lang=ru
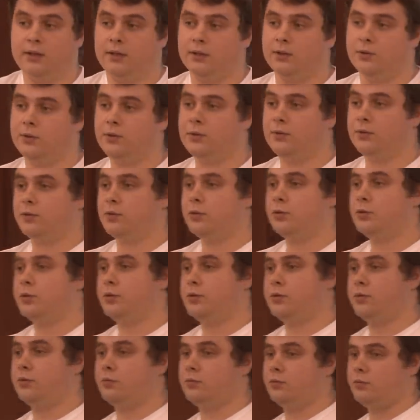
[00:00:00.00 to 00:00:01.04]
он
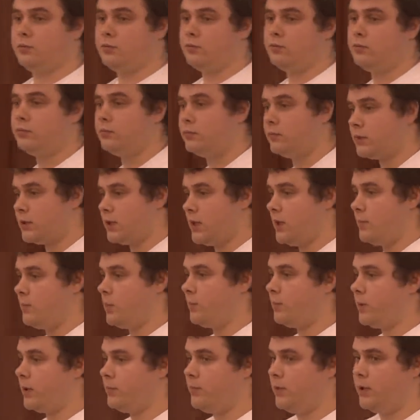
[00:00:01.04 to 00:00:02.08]
тут
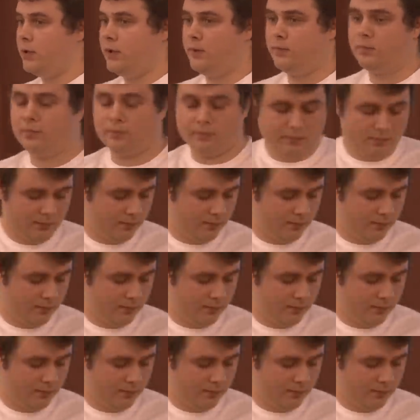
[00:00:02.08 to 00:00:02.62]
слабо применим.